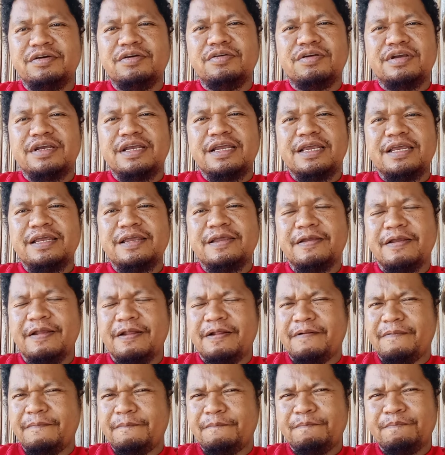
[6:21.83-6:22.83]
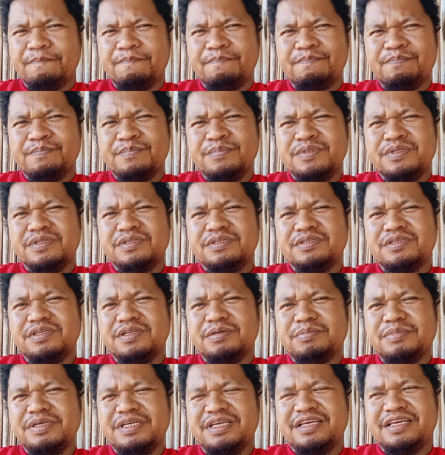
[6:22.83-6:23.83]
Oke,
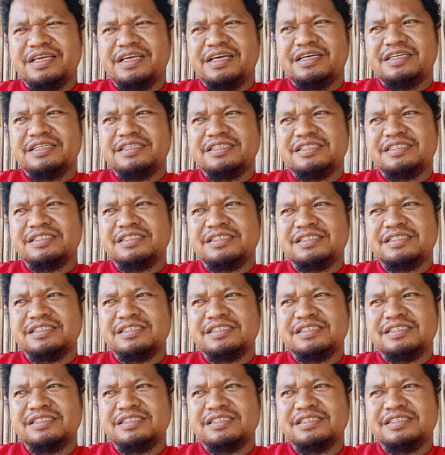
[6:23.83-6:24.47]
demikian.